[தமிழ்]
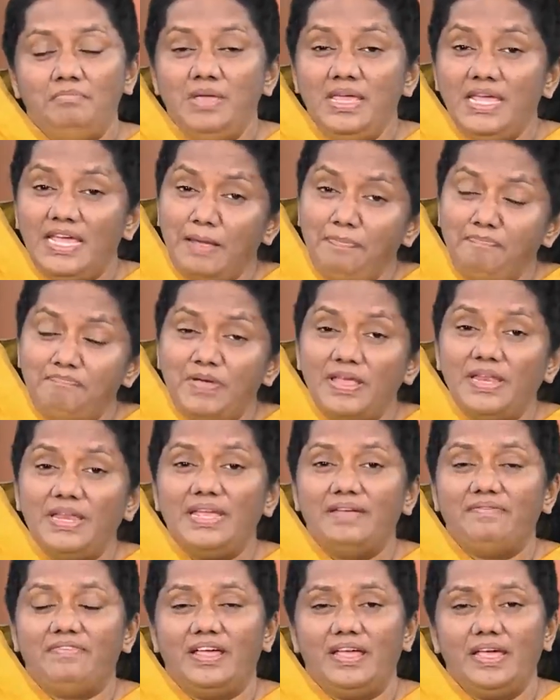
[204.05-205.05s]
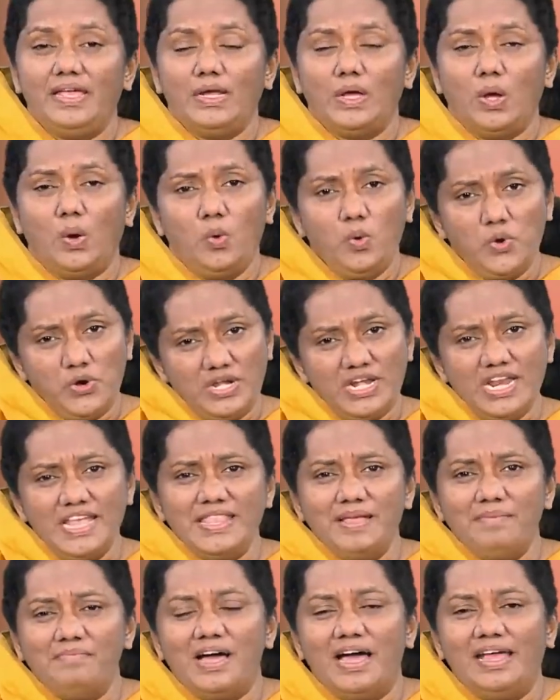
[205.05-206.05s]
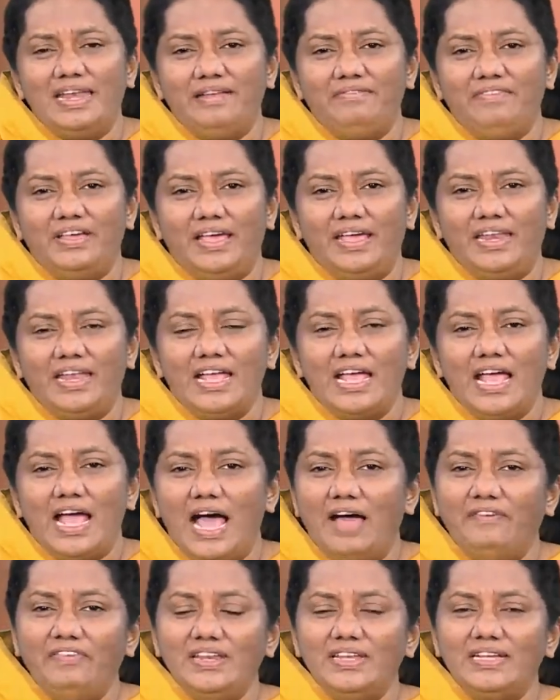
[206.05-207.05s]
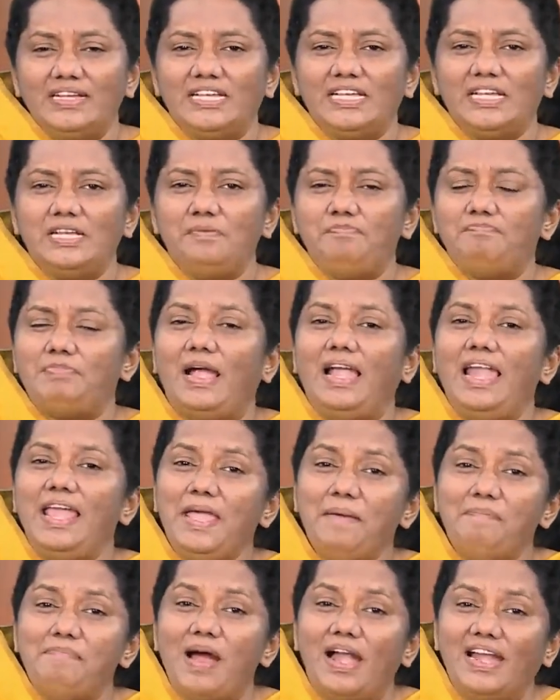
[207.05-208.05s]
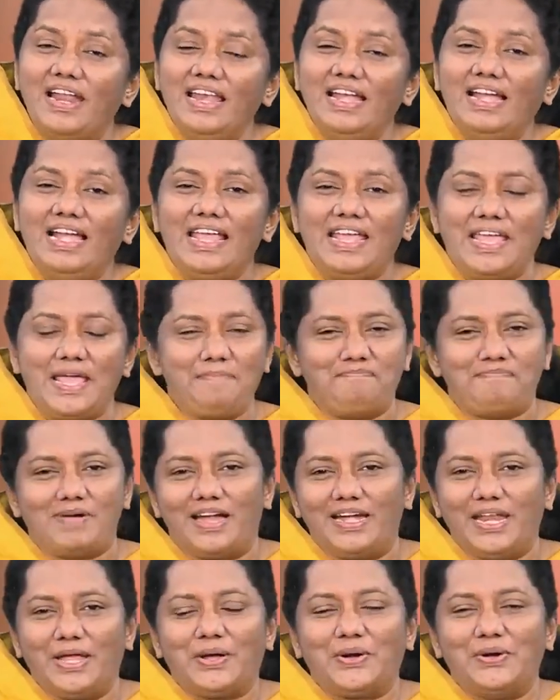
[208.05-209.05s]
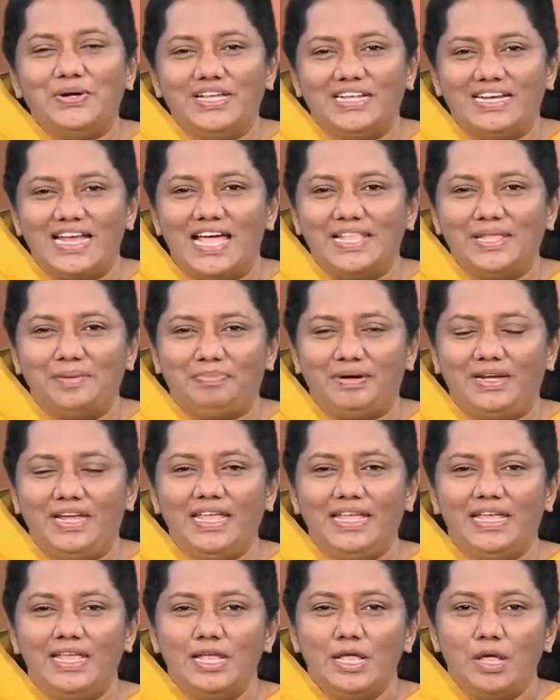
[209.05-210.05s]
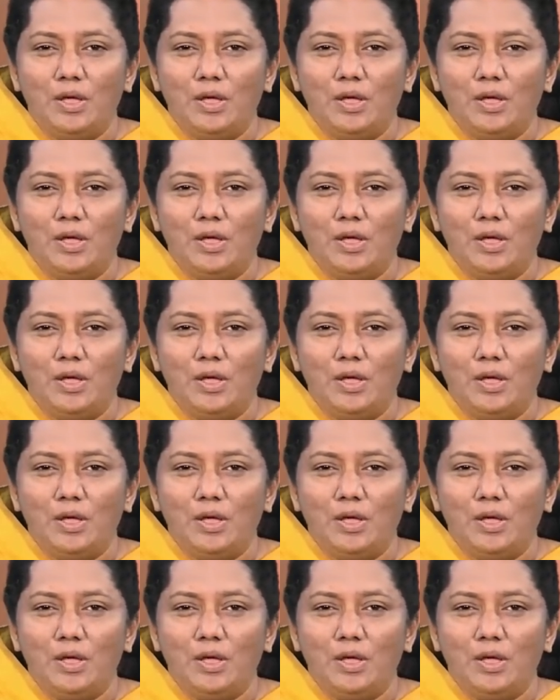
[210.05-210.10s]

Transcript: மிக பெரியவர் உன்னதமானவர் அவருக்கு பழைய பாடல்களையே பாடிக்கொண்டிராதபடி